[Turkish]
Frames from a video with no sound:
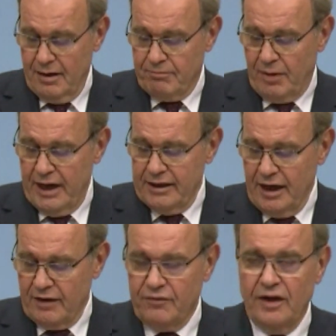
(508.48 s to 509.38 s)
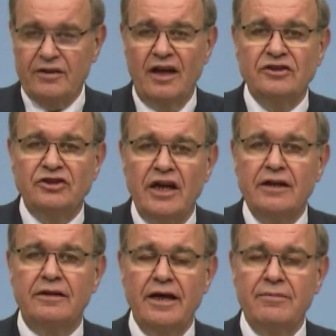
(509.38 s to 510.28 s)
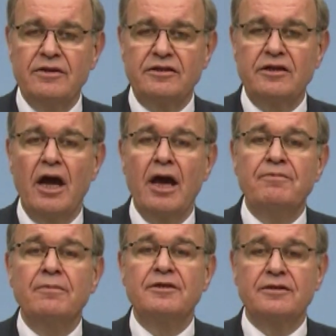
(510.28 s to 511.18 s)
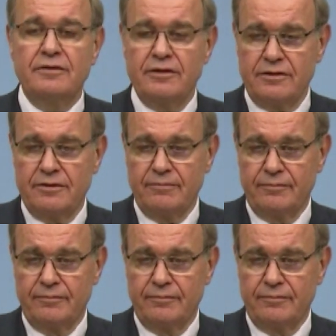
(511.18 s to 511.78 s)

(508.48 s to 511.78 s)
Bayrak, vatan, şehitlerimiz hepimizindir